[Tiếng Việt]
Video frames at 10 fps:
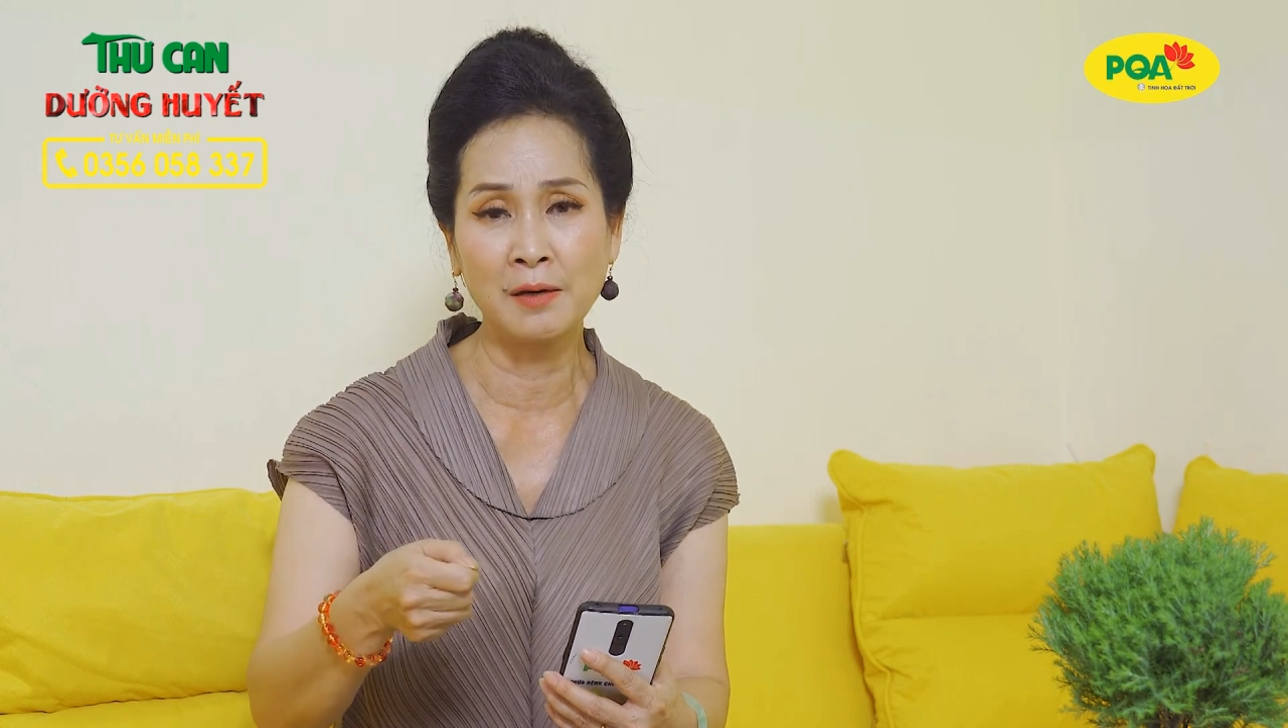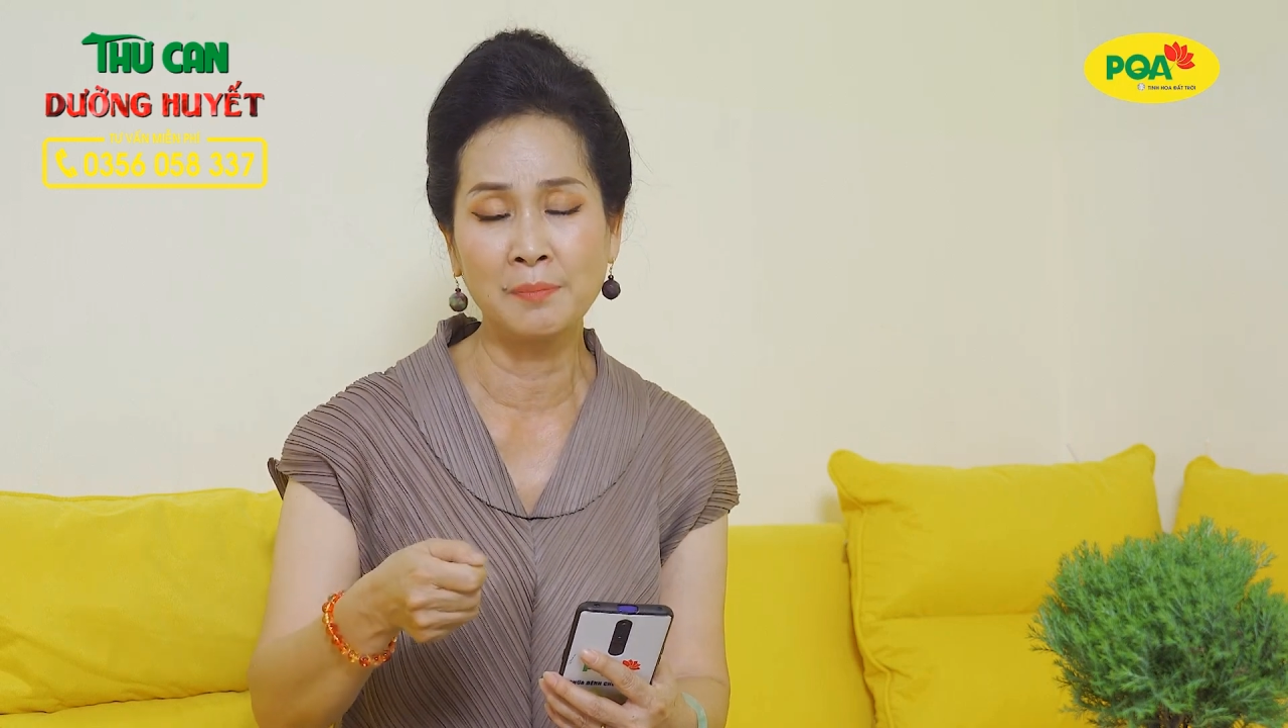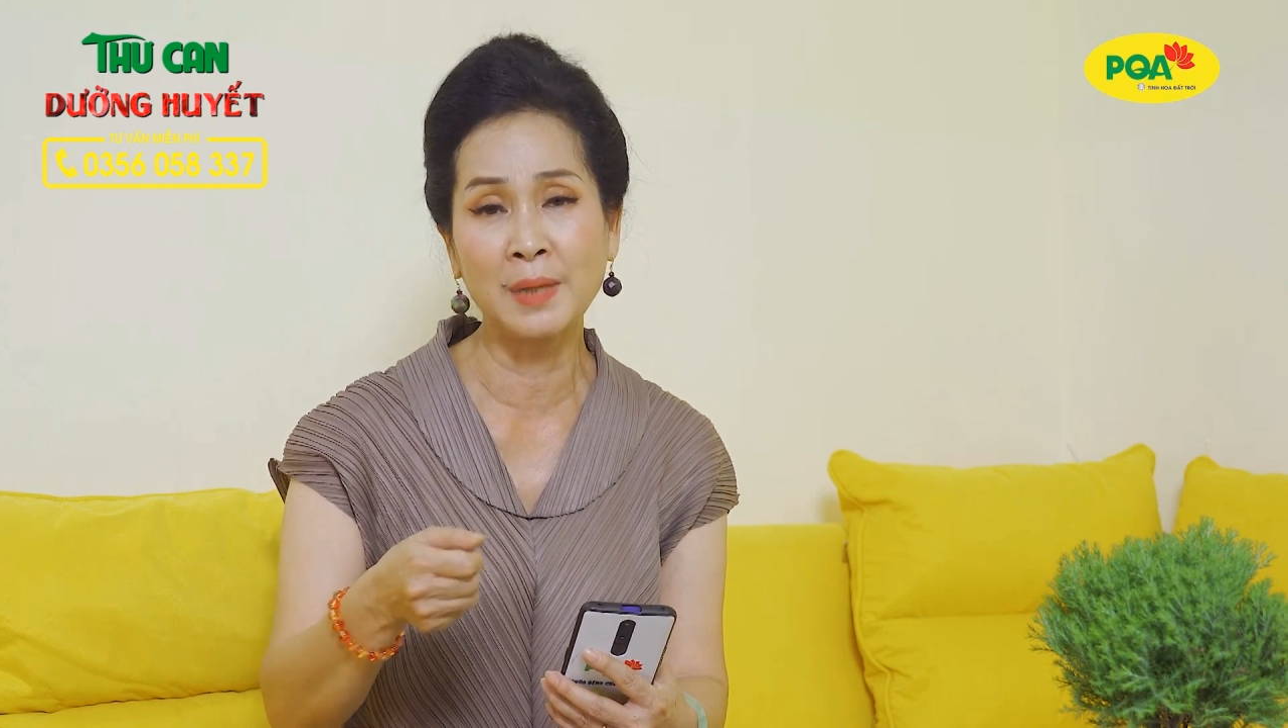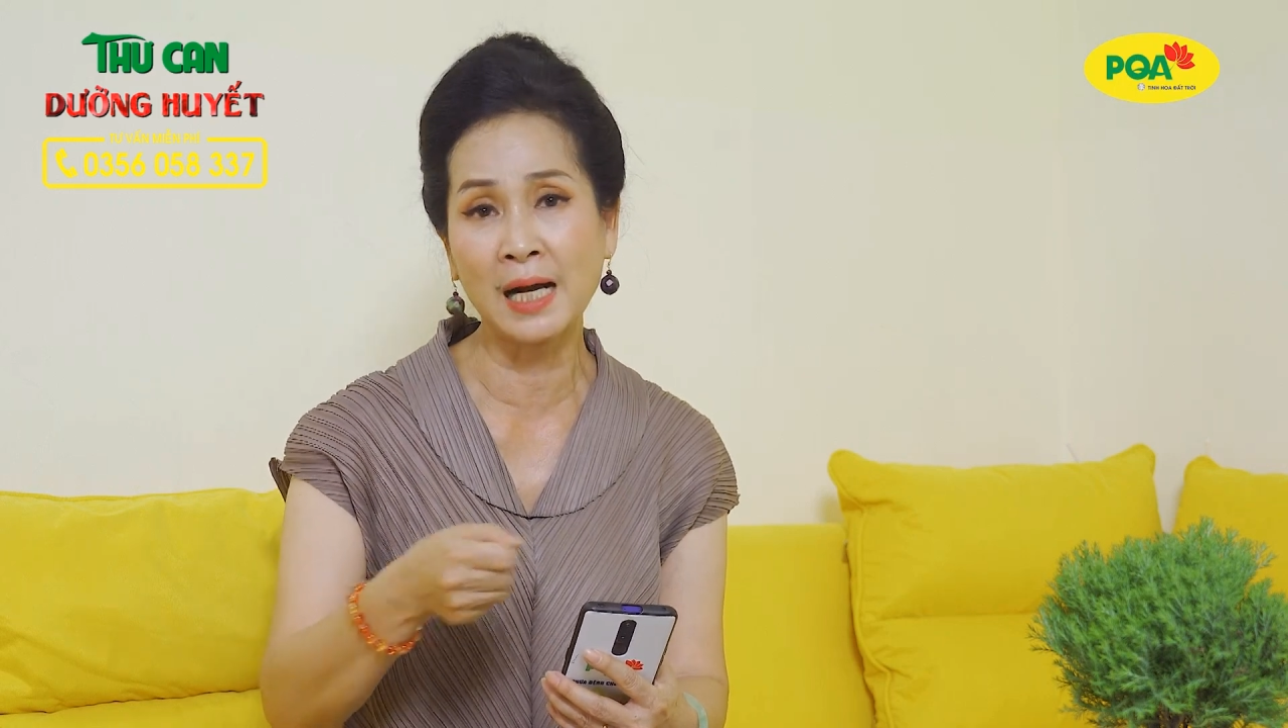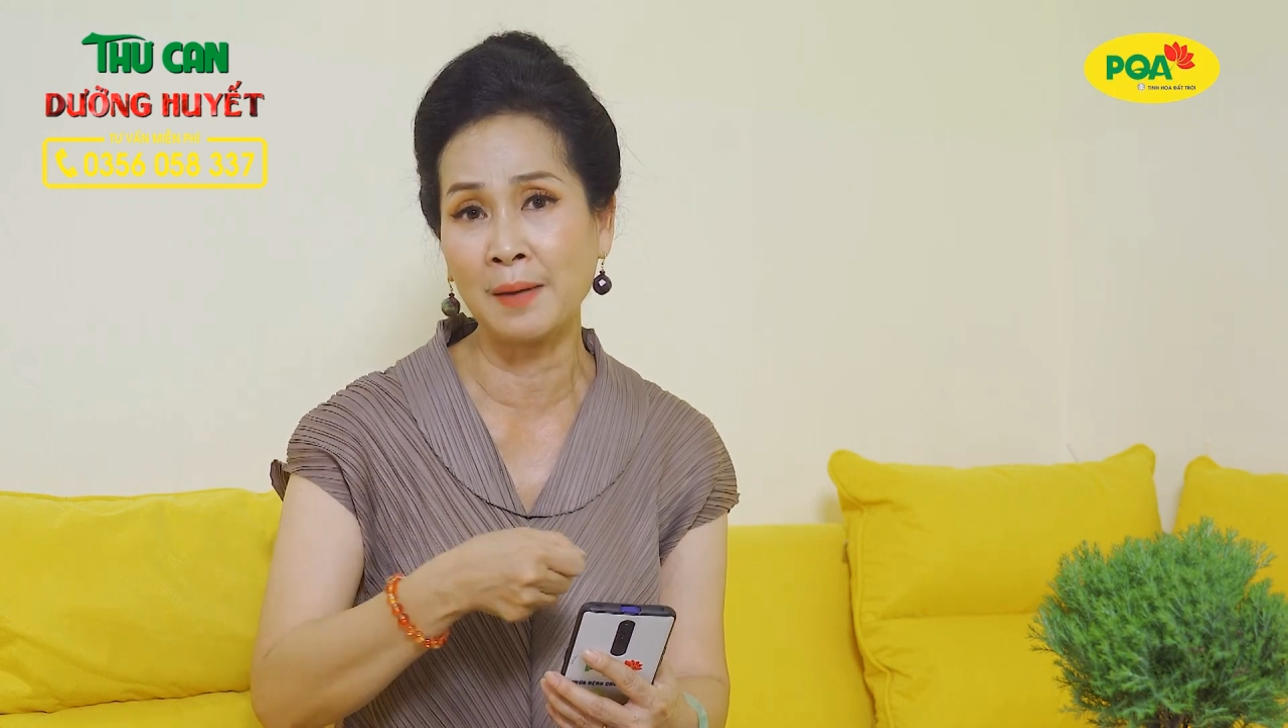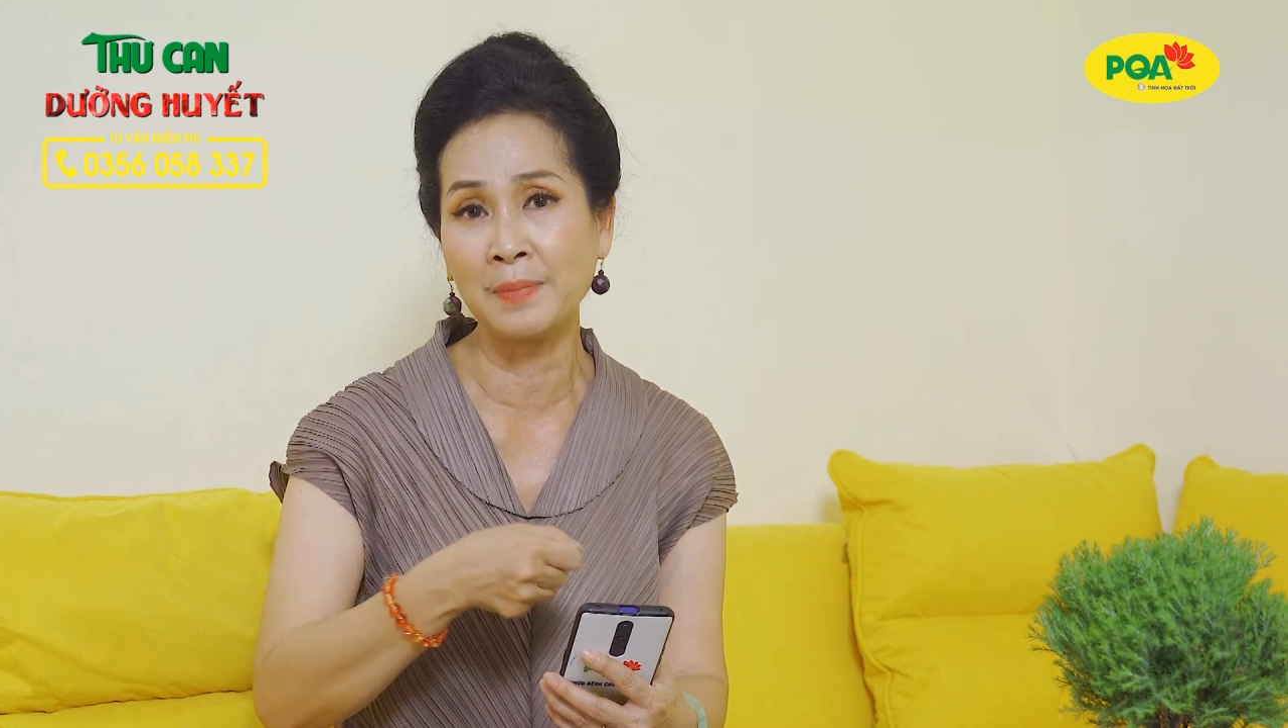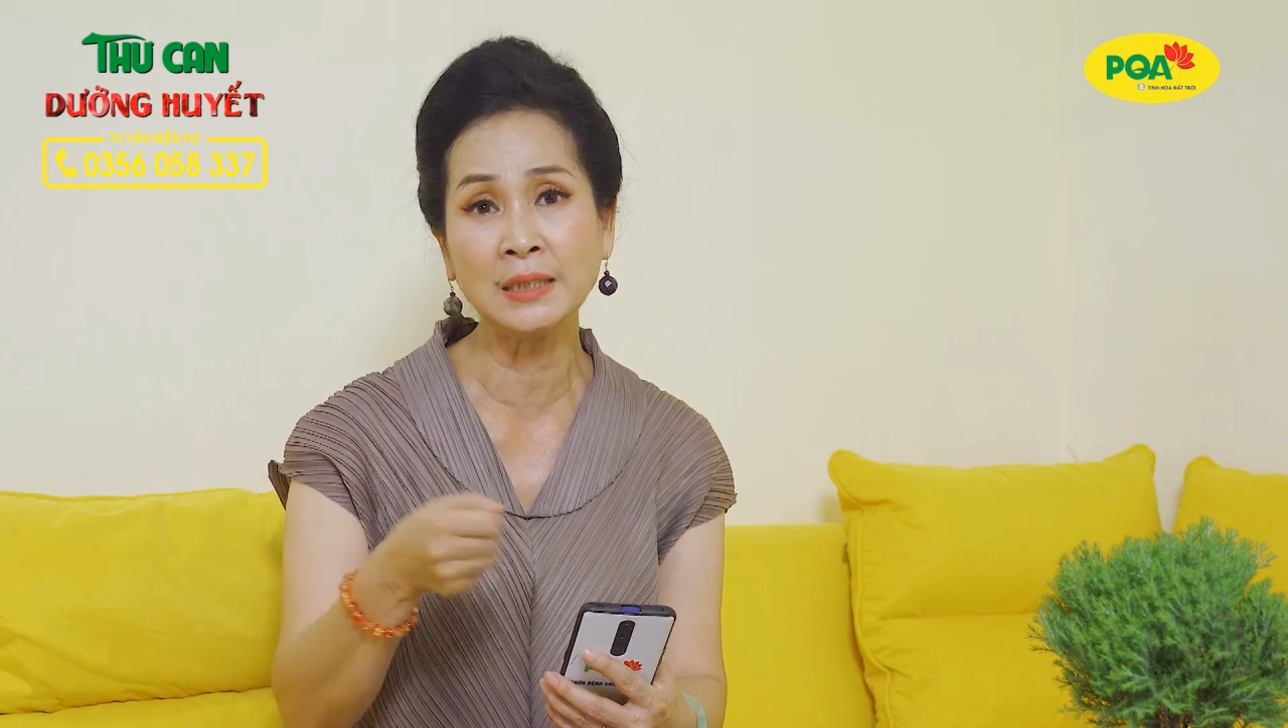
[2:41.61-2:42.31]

mà cả miếng